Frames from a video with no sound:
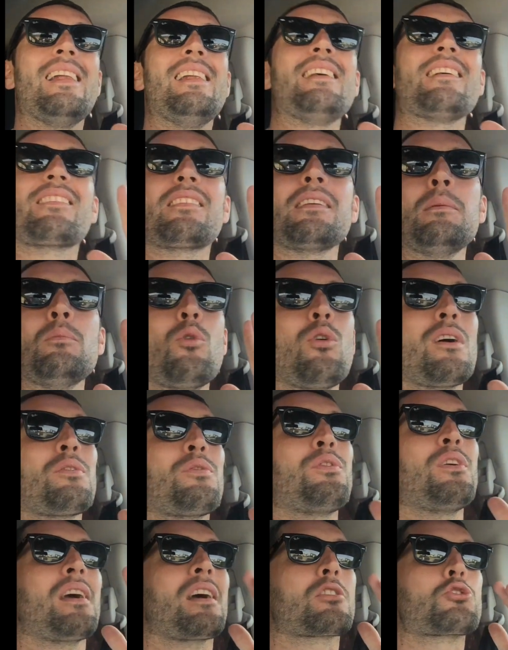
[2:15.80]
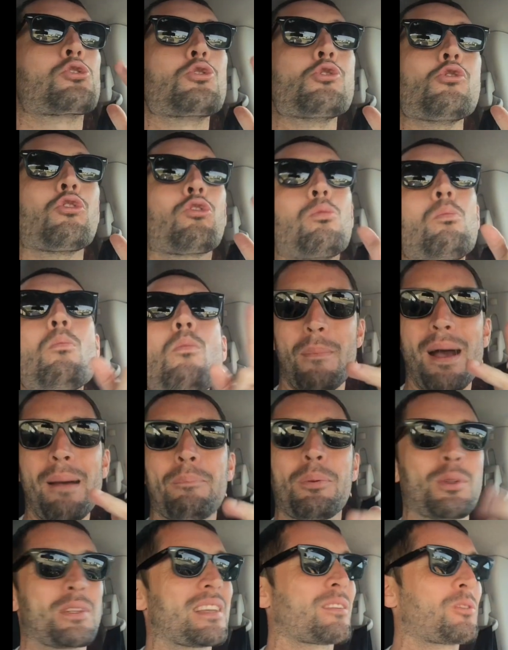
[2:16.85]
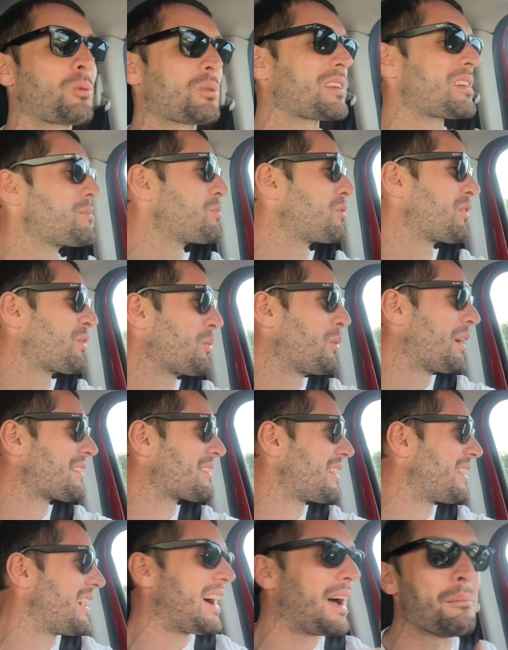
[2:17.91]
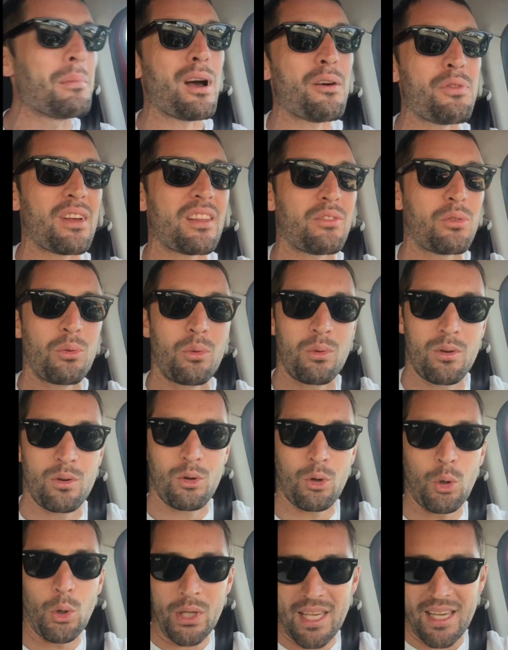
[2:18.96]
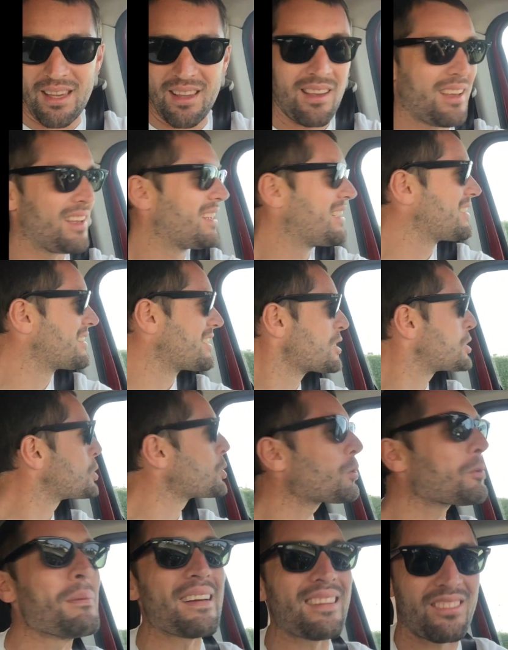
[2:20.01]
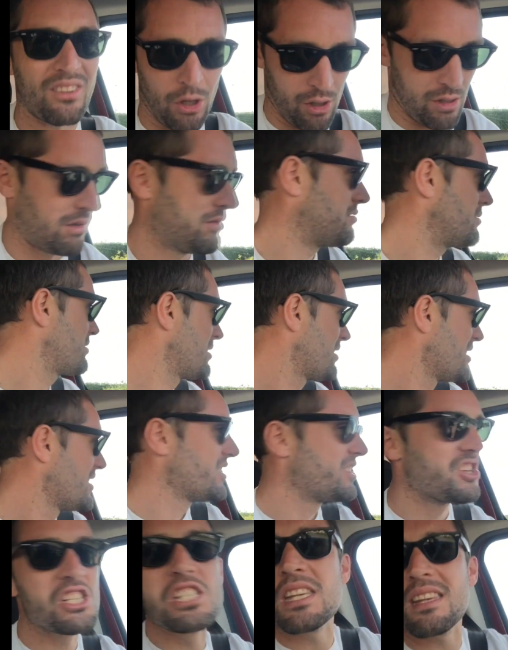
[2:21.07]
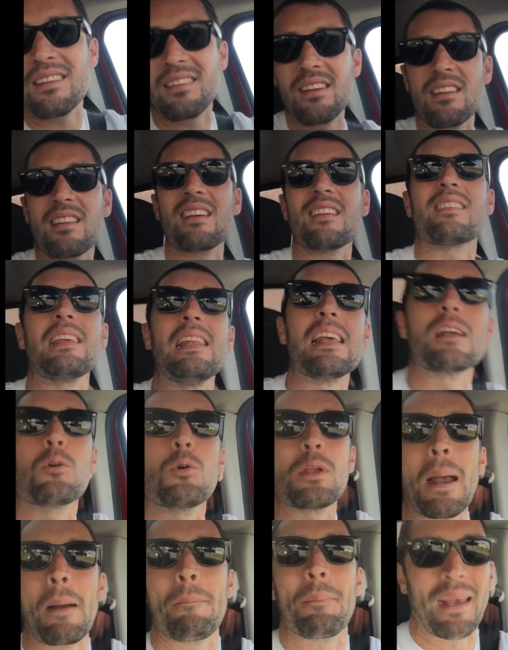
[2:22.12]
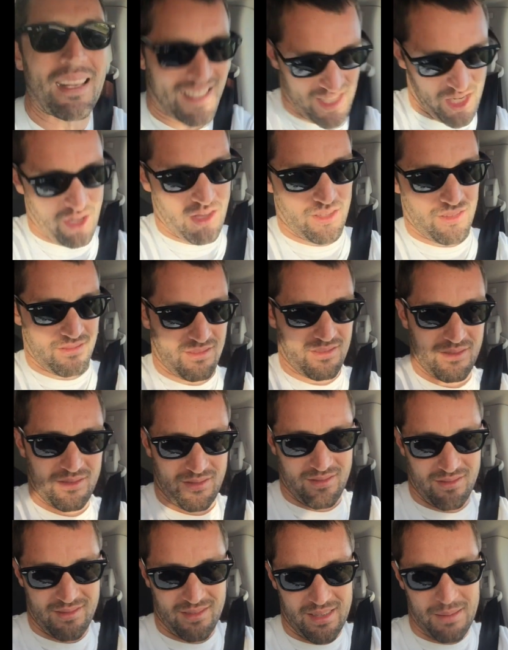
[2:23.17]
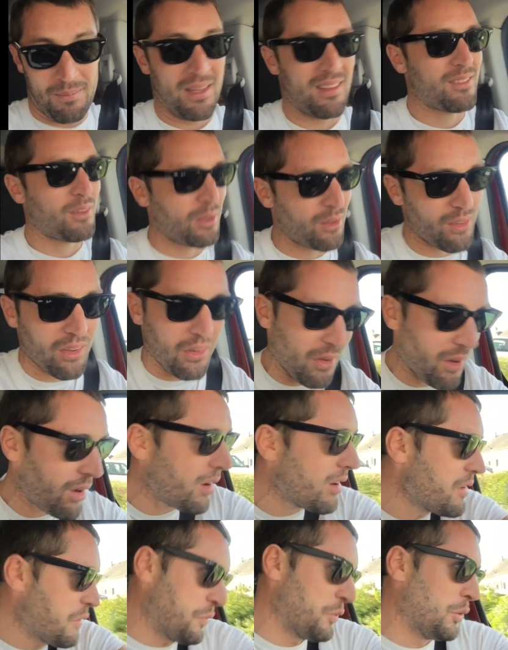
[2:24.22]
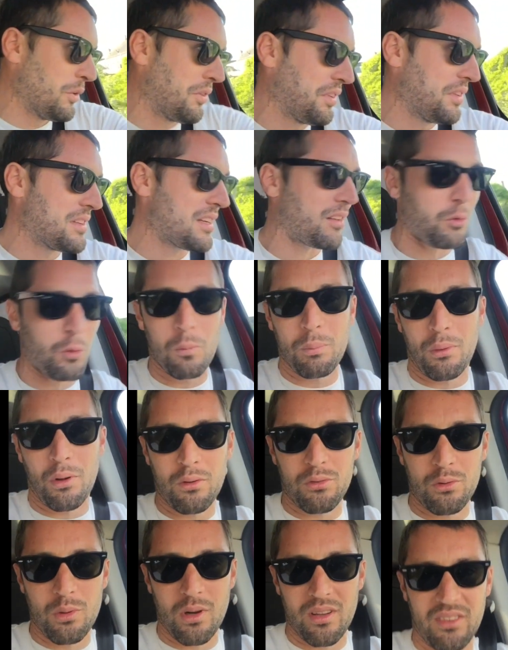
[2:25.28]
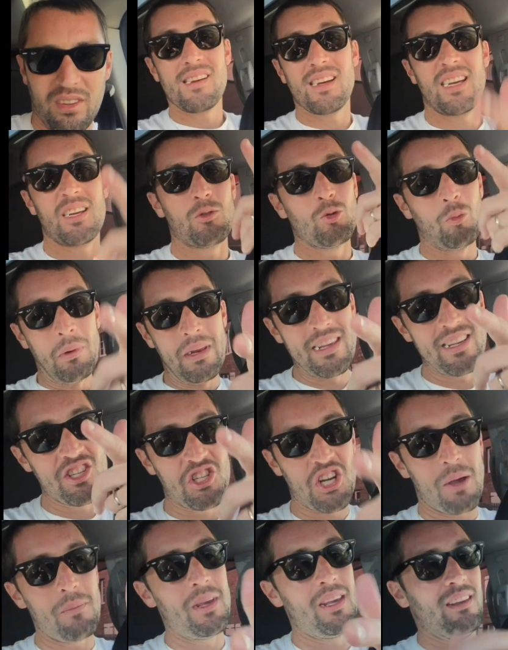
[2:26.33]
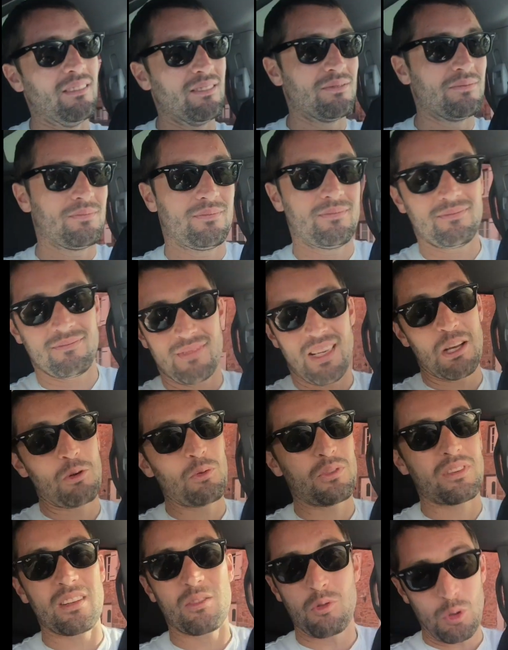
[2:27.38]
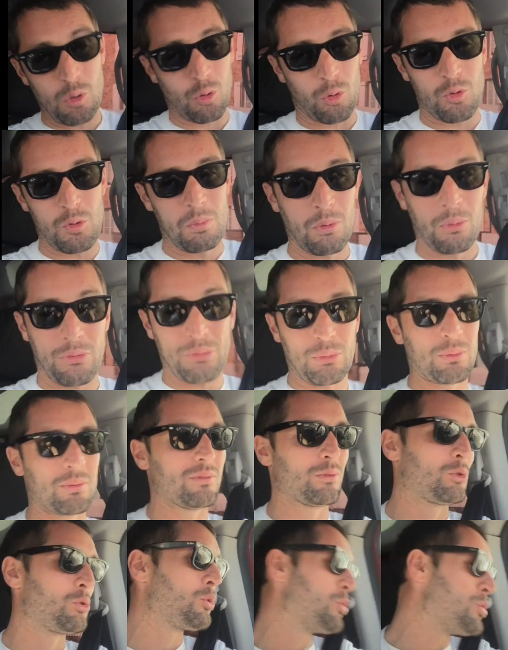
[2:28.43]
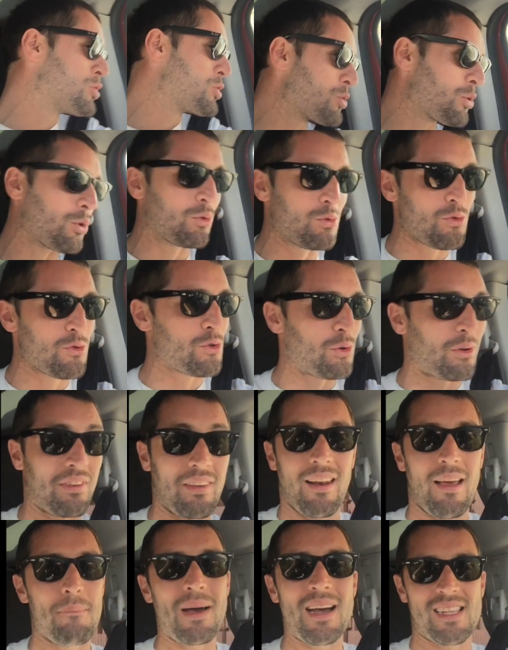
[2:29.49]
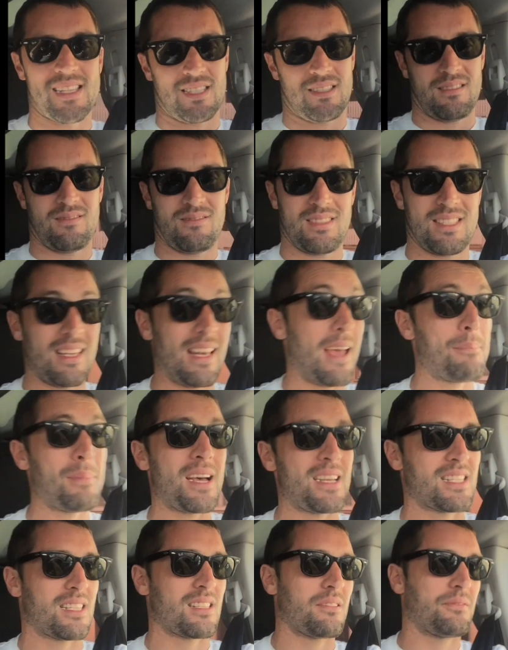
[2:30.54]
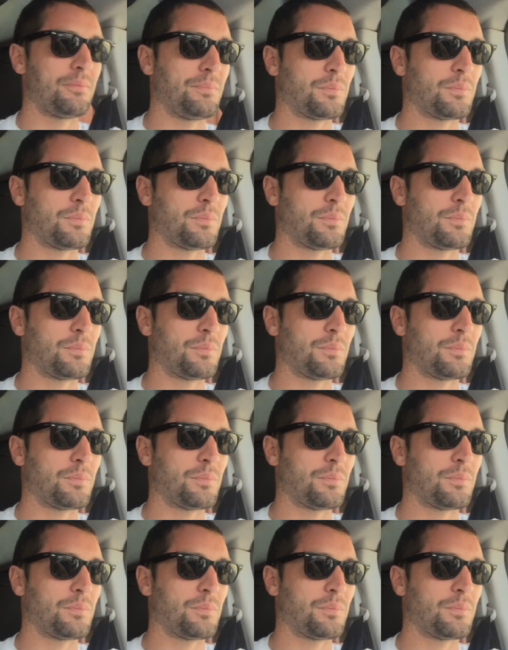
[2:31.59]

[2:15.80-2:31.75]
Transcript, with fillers: laissez-moi faire juste ma petite contribution à ça, à ma façon. Ok C'est juste ma seule. J'ai essayé de casser les couilles à personne. Mais de temps en temps, il faut aussi dire ce qu'on pense, quoi. Et n'oubliez jamais, écoutez toujours du bon son. Toujours, toujours, c'est la base. C'est la base.